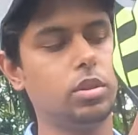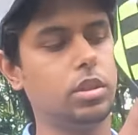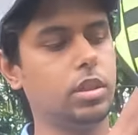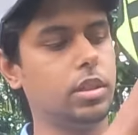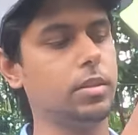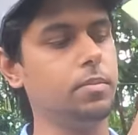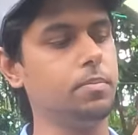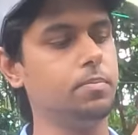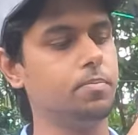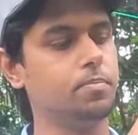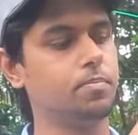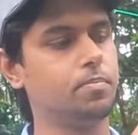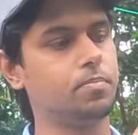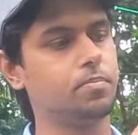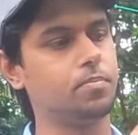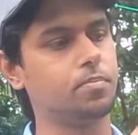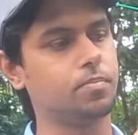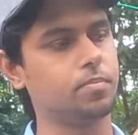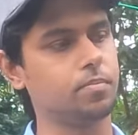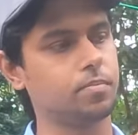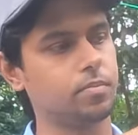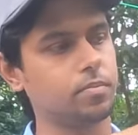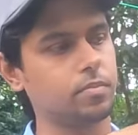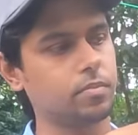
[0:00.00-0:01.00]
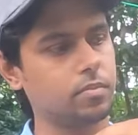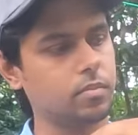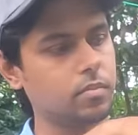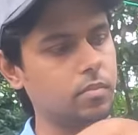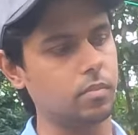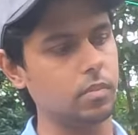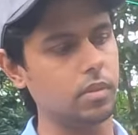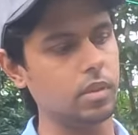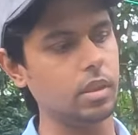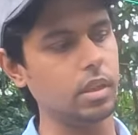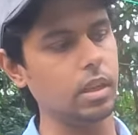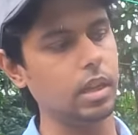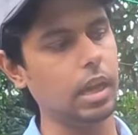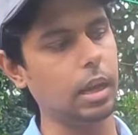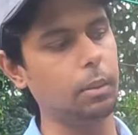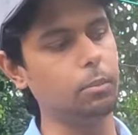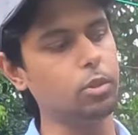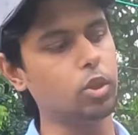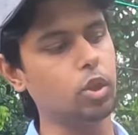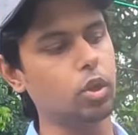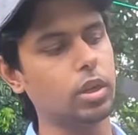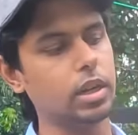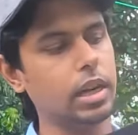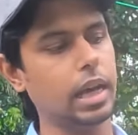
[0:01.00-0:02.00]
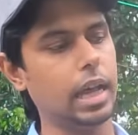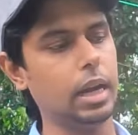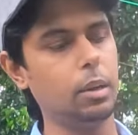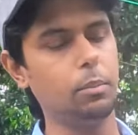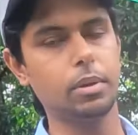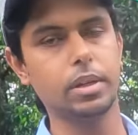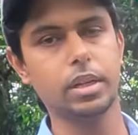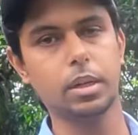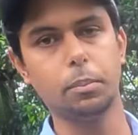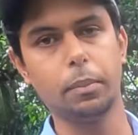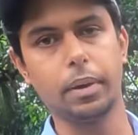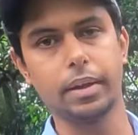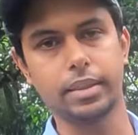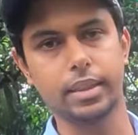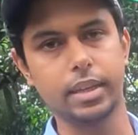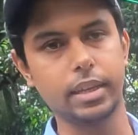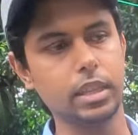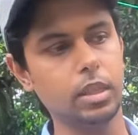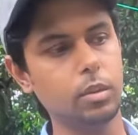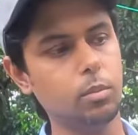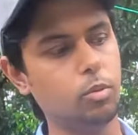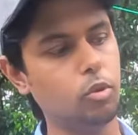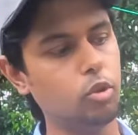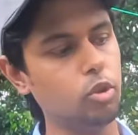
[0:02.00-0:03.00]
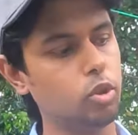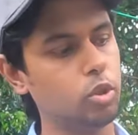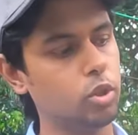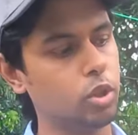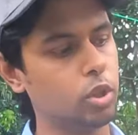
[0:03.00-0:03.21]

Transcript: হচ্ছে আমি যখন হেলমেটটা মাথায় দিব